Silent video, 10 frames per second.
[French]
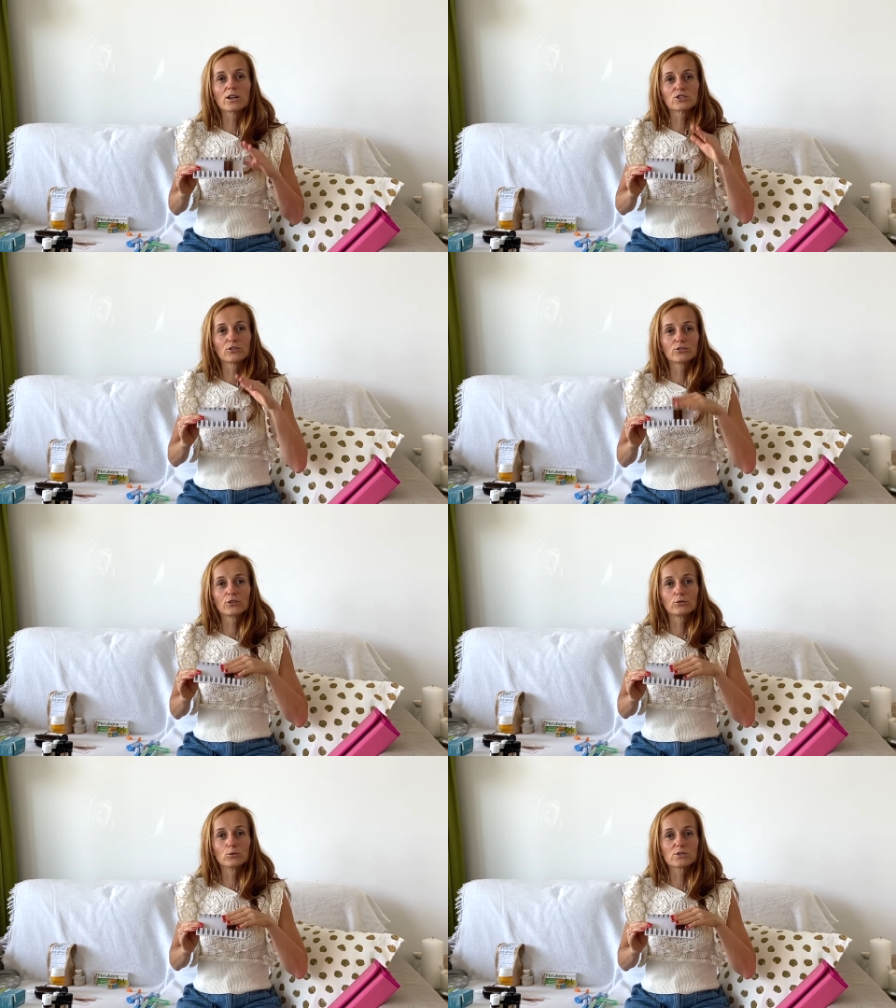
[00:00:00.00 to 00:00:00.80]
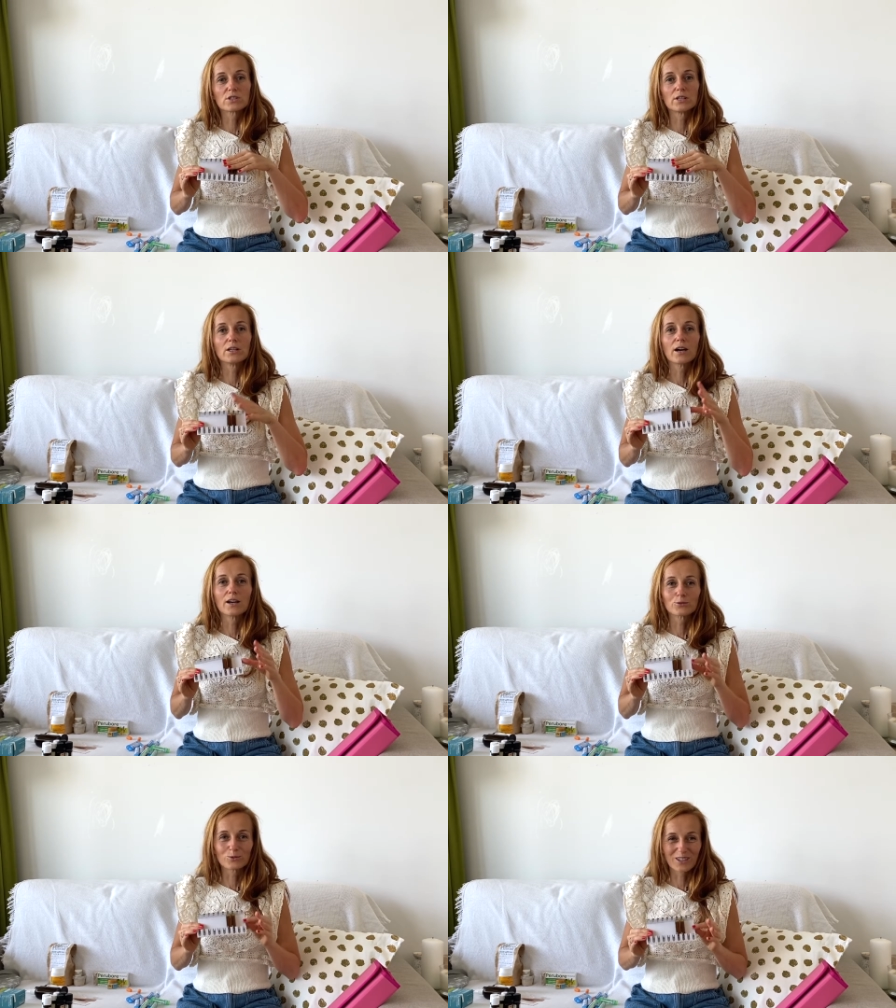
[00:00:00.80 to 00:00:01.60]
J'en donne aussi à
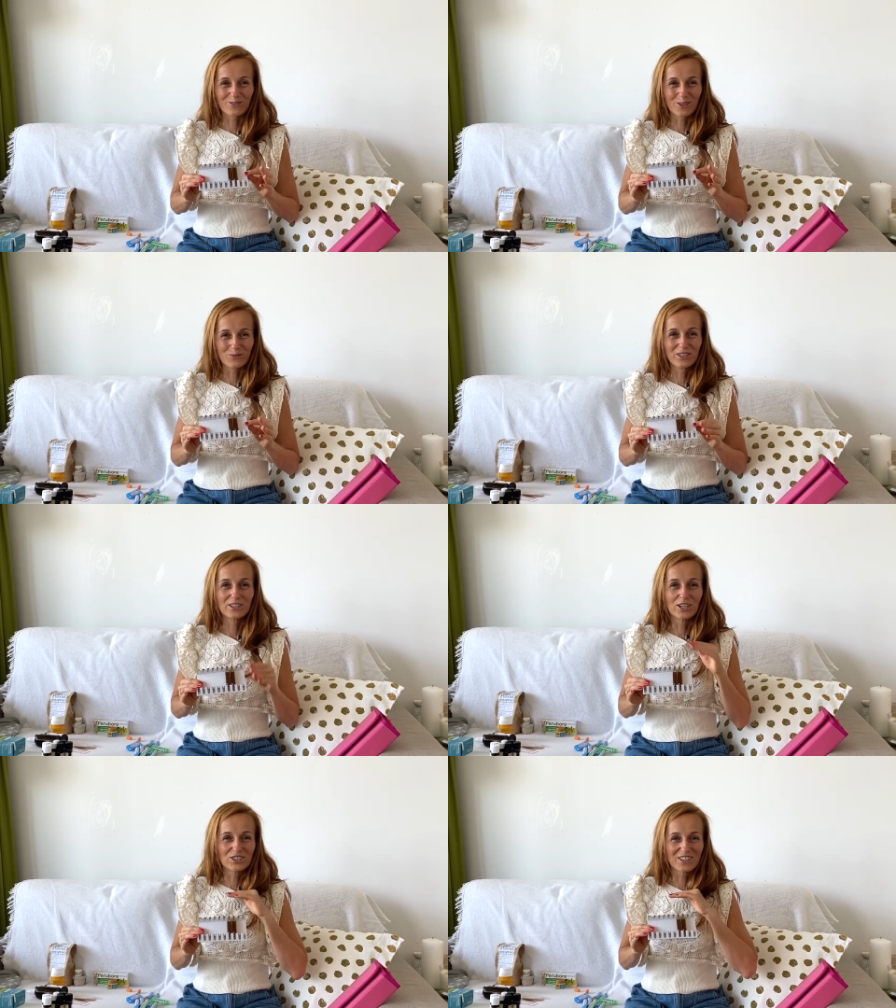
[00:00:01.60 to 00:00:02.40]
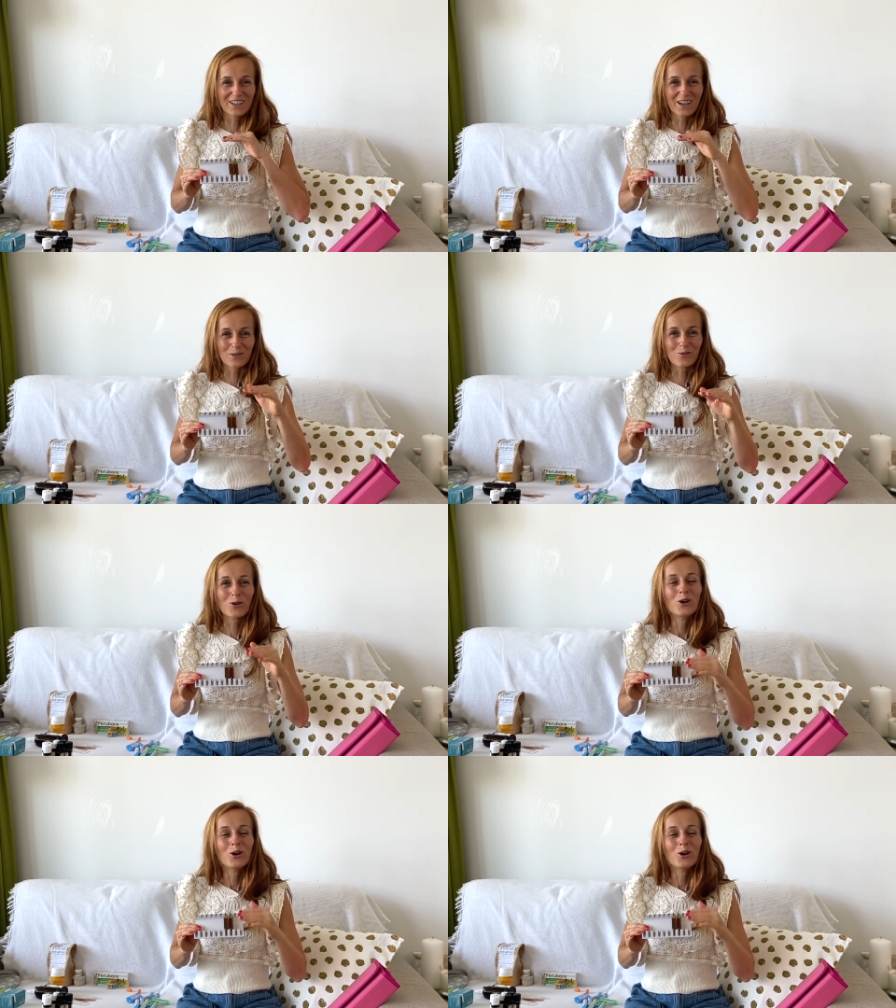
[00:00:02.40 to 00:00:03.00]
toute la famille et généralement,